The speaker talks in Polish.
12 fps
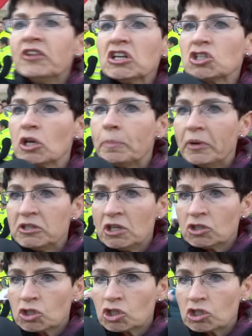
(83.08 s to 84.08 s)
dwie szyby,
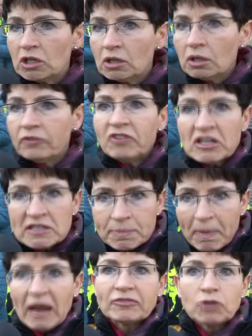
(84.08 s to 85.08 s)
nie trzy, więc
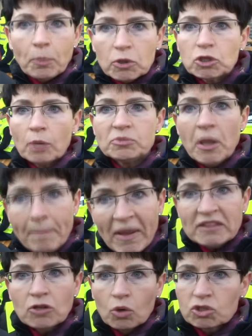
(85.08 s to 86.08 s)
prawdopodobnie
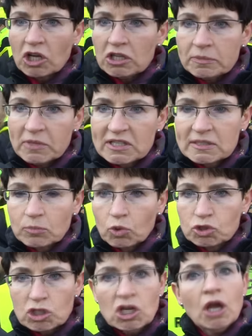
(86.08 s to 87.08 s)
będą chcieli mnie
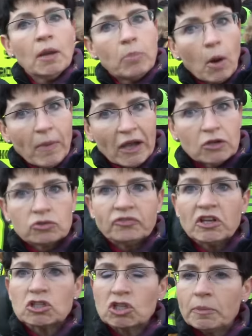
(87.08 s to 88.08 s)
zmusić, bo mają
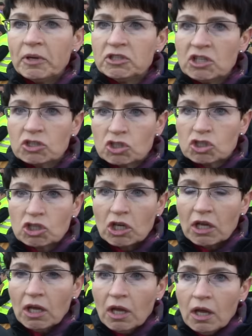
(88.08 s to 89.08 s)
dwie szyby, nie trzy.